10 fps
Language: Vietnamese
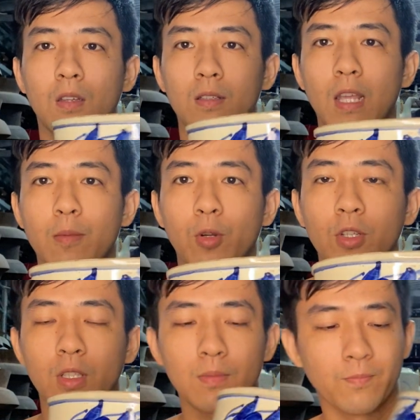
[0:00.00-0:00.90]
đây mọi
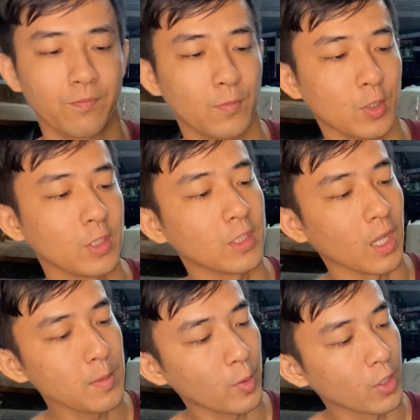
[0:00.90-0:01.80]
người mọi người nhìn
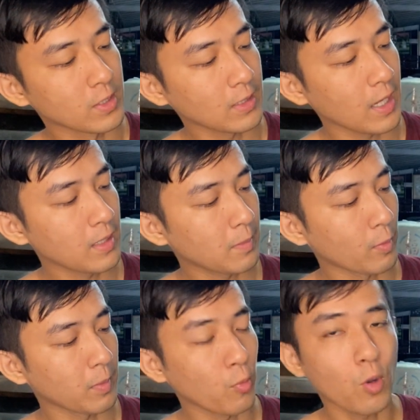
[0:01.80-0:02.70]
kỹ mọi người sẽ thấy cái
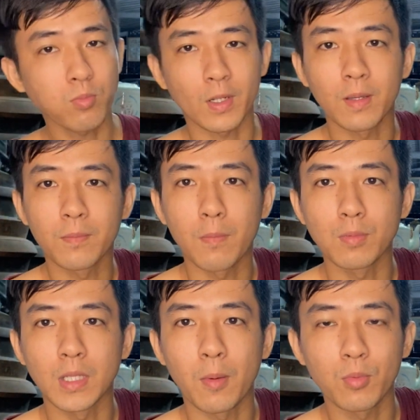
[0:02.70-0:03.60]
bông này bông cúc nè
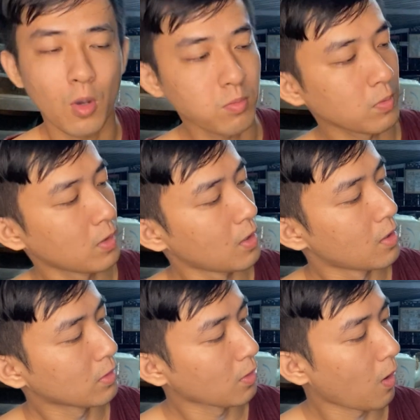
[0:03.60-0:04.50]
bông này bông cúc
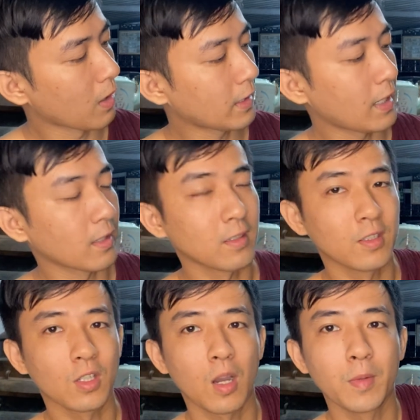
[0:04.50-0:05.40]
còn cái nè
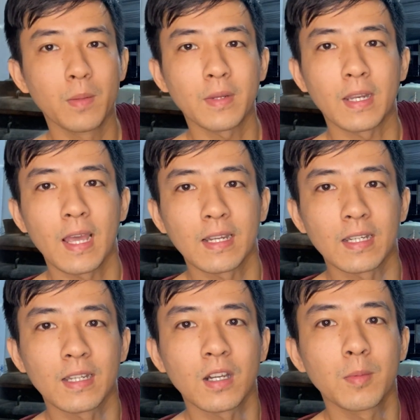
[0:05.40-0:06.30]
con bướm nè à
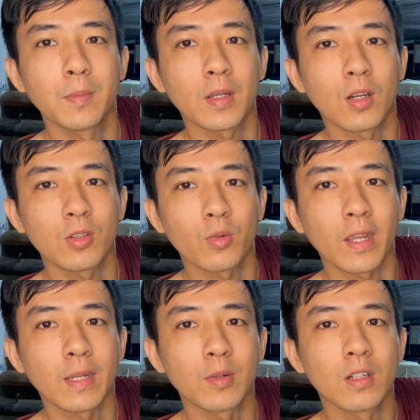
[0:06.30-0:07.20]
con bướm là coi chỗ
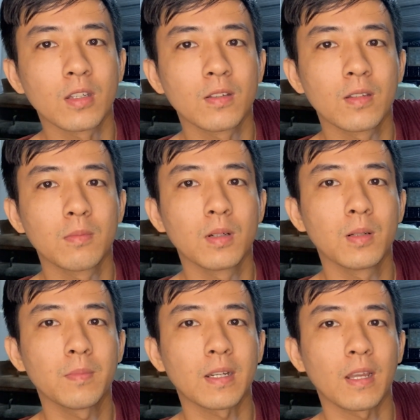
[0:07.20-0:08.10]
này nè mọi người
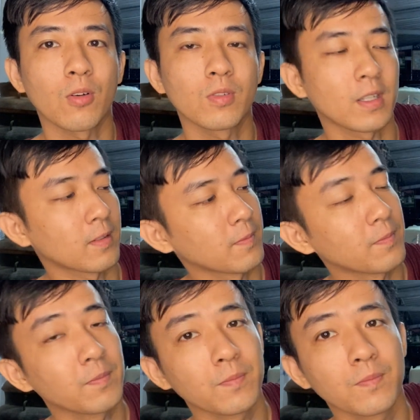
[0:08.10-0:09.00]
bướm là đậu nè
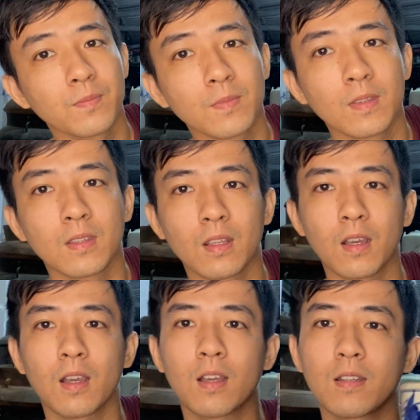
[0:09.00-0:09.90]

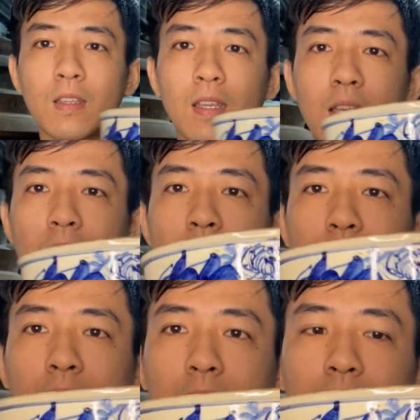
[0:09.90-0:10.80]
đó cái khai
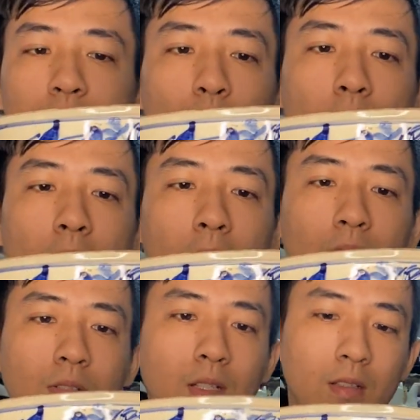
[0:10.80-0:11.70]
này lành hoàn
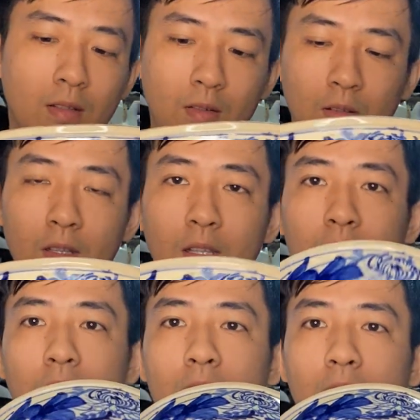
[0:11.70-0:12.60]
hảo nha
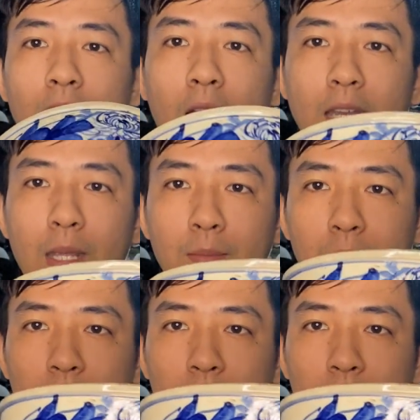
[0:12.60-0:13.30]
cái khai này mình